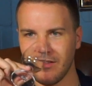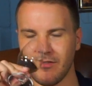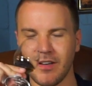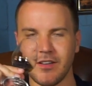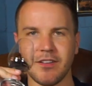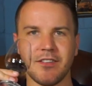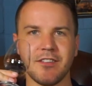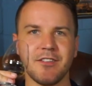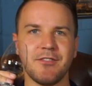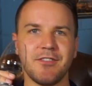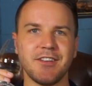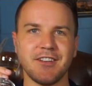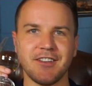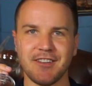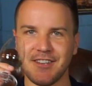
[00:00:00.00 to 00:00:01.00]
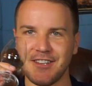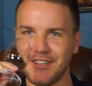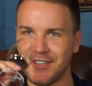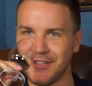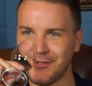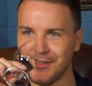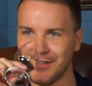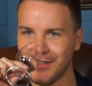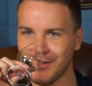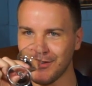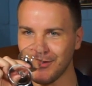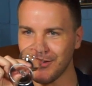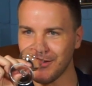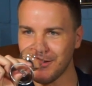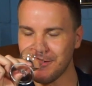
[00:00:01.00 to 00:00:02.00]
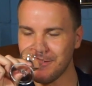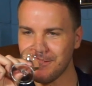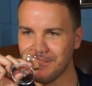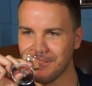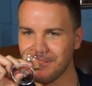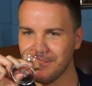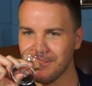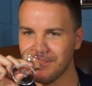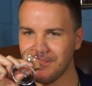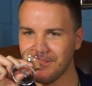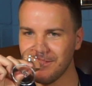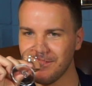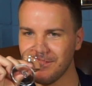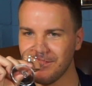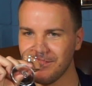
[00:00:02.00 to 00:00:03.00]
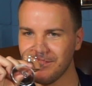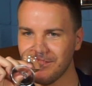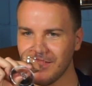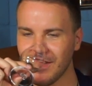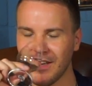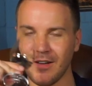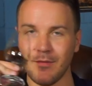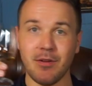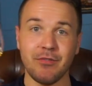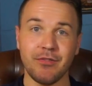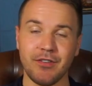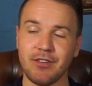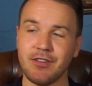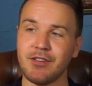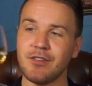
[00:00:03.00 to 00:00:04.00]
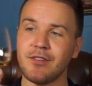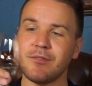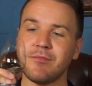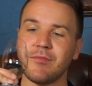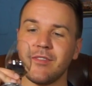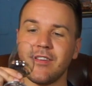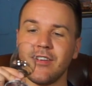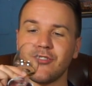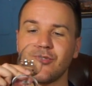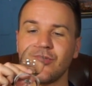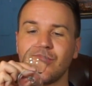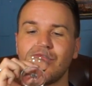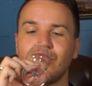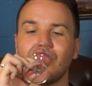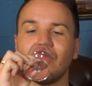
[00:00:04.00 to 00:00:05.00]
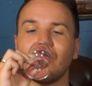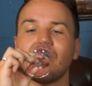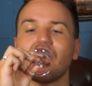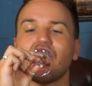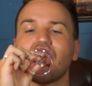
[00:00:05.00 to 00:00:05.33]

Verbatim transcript: Weiß jetzt nicht, wie ich das richtig definieren soll. Aber finde ich sehr schön gelungen.